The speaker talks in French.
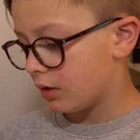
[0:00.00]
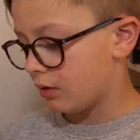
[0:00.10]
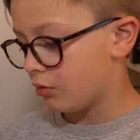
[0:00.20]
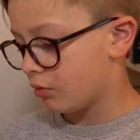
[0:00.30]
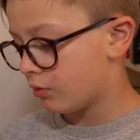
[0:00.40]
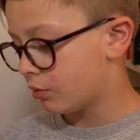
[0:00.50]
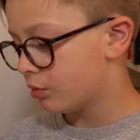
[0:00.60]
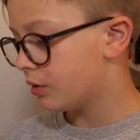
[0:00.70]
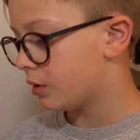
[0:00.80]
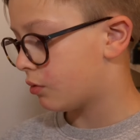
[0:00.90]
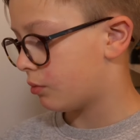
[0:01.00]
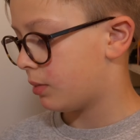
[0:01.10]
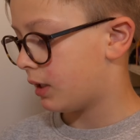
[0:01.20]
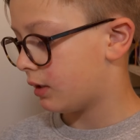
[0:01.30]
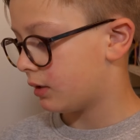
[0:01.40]
et du coup, il
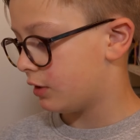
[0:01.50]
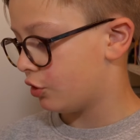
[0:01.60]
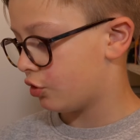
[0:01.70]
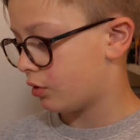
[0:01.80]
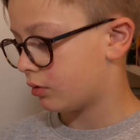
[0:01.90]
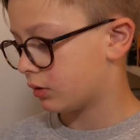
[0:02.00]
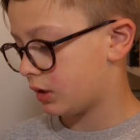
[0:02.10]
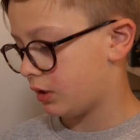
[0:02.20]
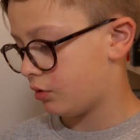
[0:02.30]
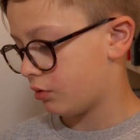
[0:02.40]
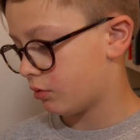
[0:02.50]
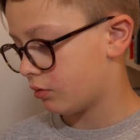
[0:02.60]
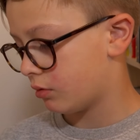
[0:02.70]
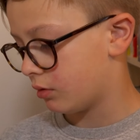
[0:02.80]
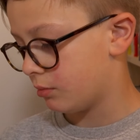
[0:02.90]
combat des gens qui
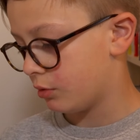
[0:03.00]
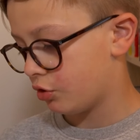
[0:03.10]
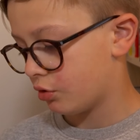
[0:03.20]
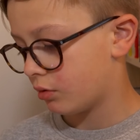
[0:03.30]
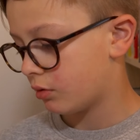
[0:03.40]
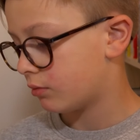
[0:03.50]
sont euh, méchants,